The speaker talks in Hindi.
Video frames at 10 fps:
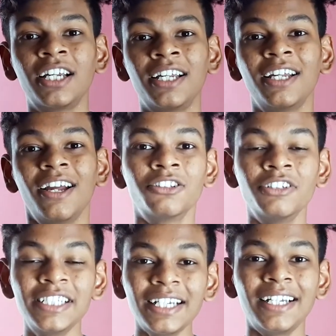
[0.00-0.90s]
है तो
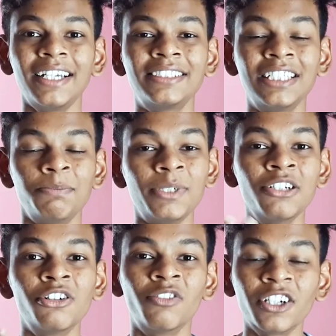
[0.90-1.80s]
ये है सीपीयू
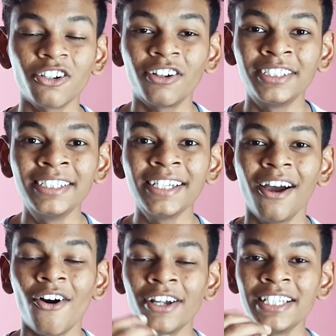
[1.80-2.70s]
ओवरक्लॉकिंग
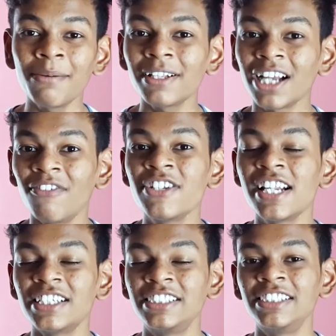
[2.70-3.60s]
और ये बात काफ़ी ज़्यादा
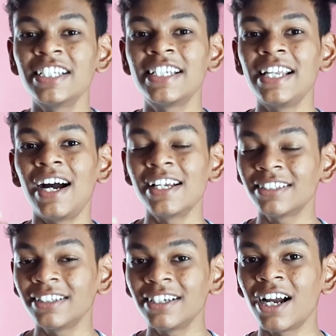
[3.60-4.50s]
अच्छी है कि
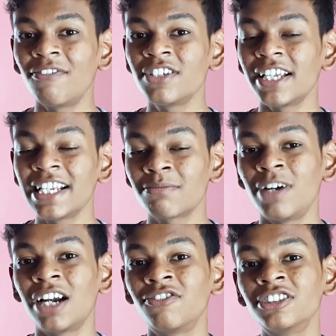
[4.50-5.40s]
आजकल के काफ़ी सारे
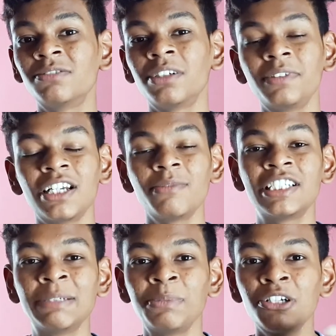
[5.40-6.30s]
स्मार्टफोन्स में भी हमें
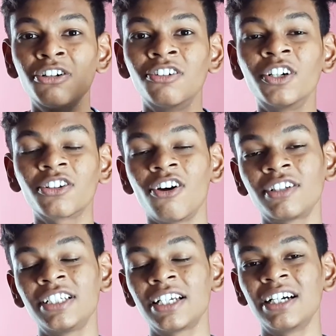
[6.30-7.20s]
सीपीयू
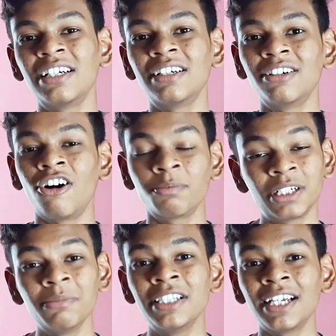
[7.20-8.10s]
ओवरक्लॉकिंग का ऑप्शन
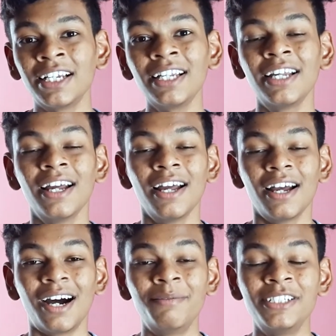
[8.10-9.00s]
मिलता है
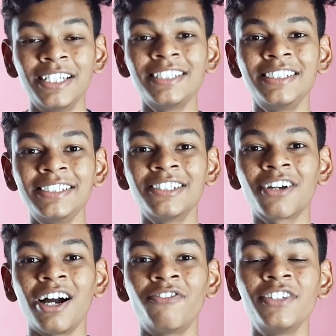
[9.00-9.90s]
अब ये चीज़
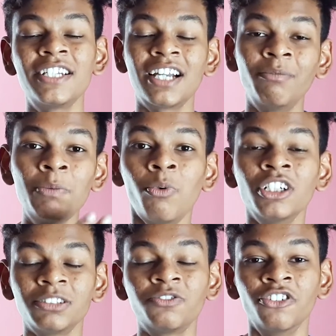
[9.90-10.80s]
काफ़ी कम ही फोन
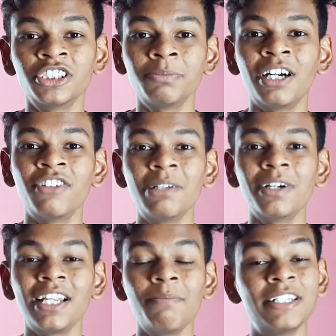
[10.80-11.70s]
फोन्स में
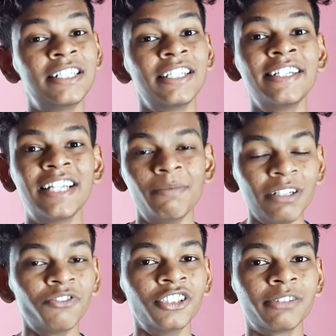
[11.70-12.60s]
अवेलेबल है बेसिकली गेमिंग
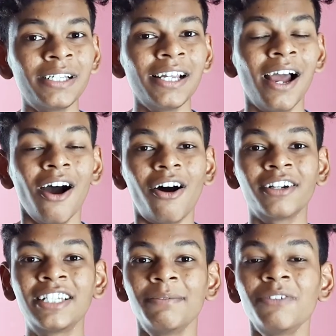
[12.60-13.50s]
फ़ोन्स में और
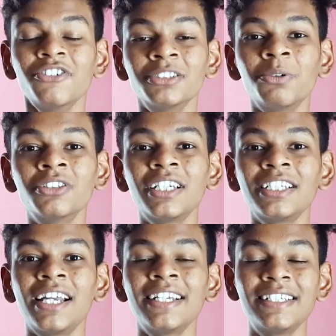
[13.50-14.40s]
गेमिंग फ़ोन्स में होता
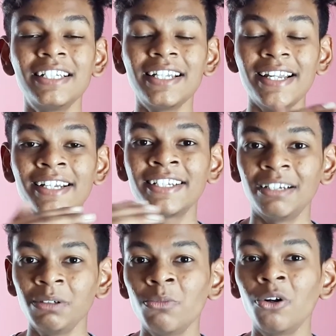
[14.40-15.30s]
क्या है कि एक
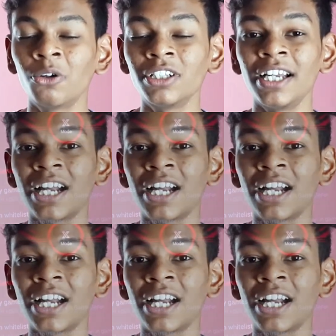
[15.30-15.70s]
गेमिंग मोड होता है